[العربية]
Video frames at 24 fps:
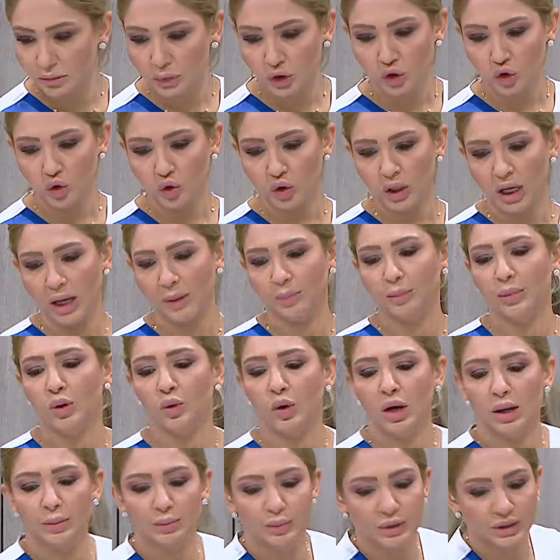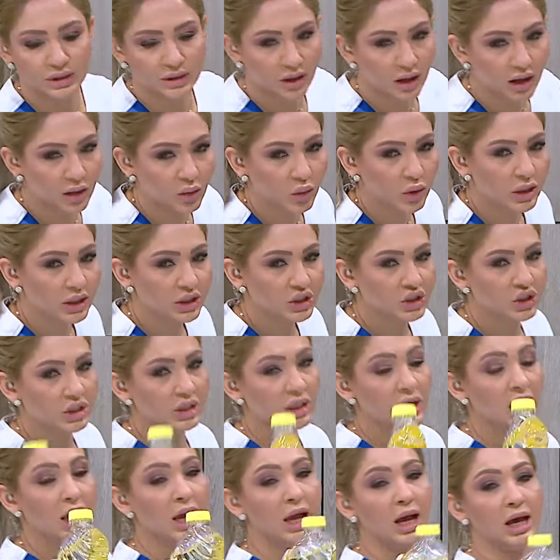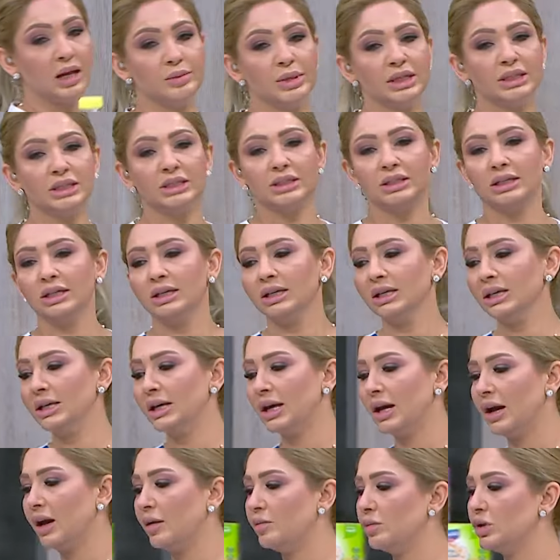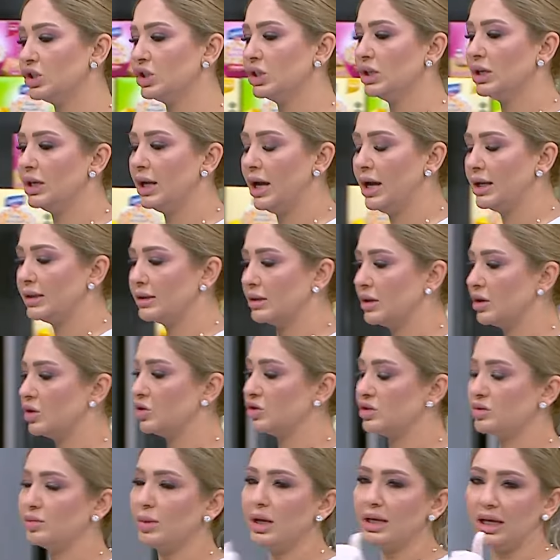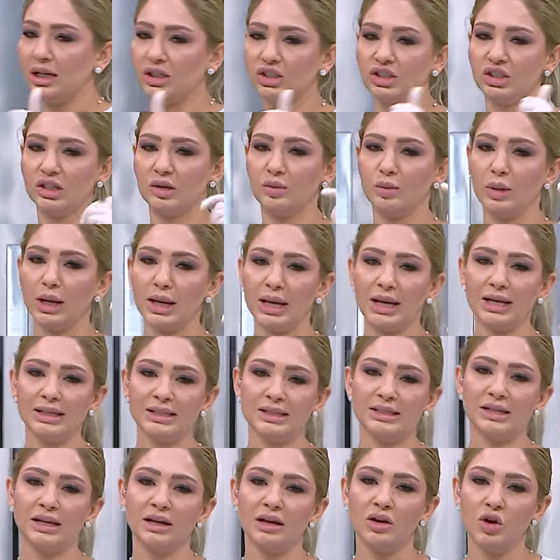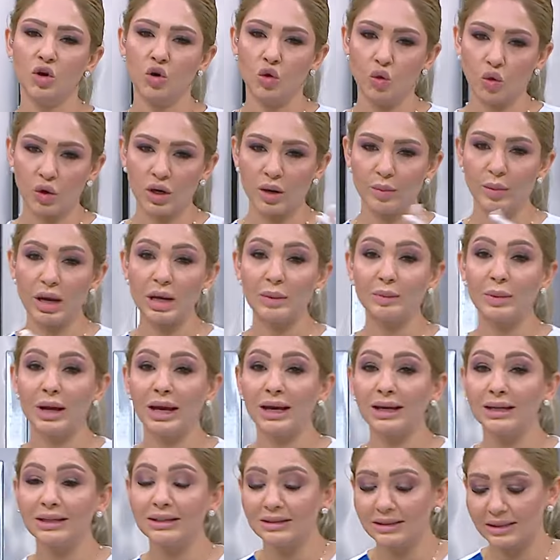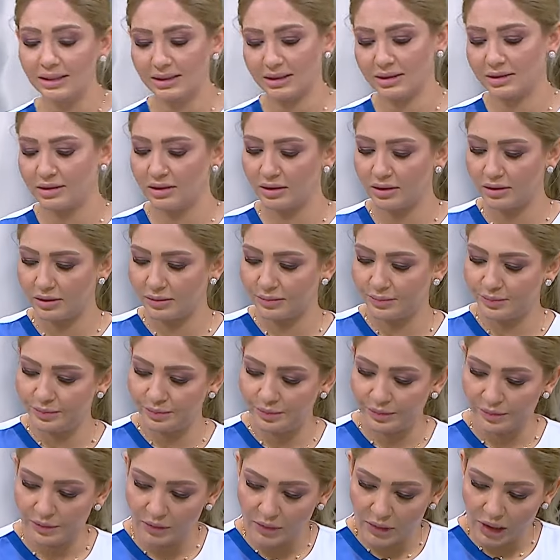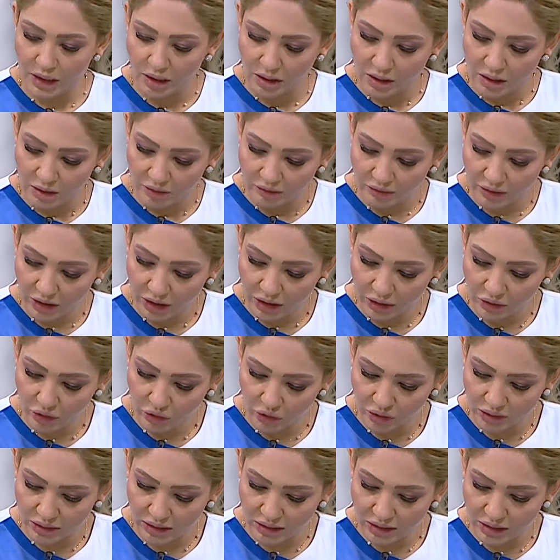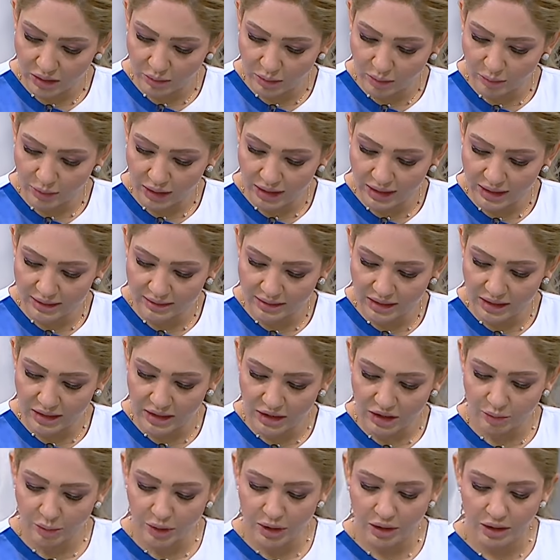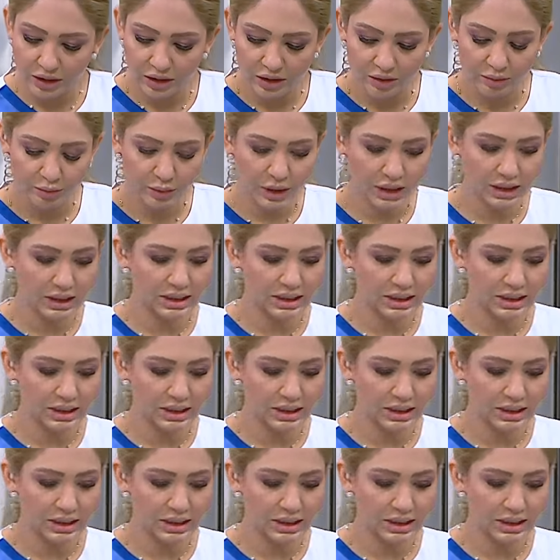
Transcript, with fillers: كل حبة وحبتها أول إشي المادة الدهنية أهم إشي لحتى الرز ما يعجن ما يلزق وكمان ما يتكسر فراح نحط تقريبا معلقتين كبار من